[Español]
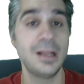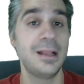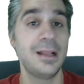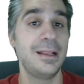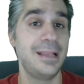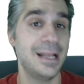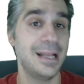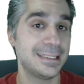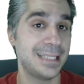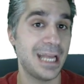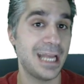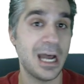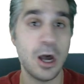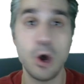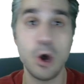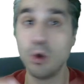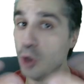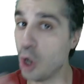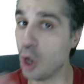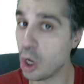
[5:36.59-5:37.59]
ya sea
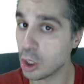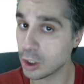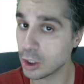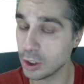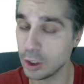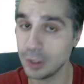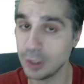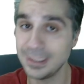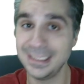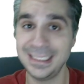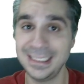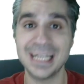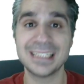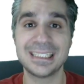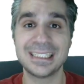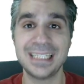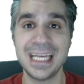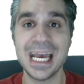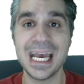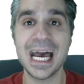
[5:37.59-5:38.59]
Outlook, ya
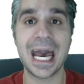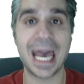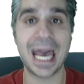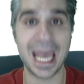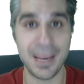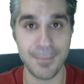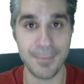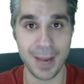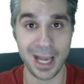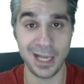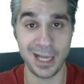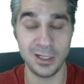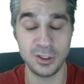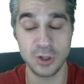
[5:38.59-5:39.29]
sea Gmail.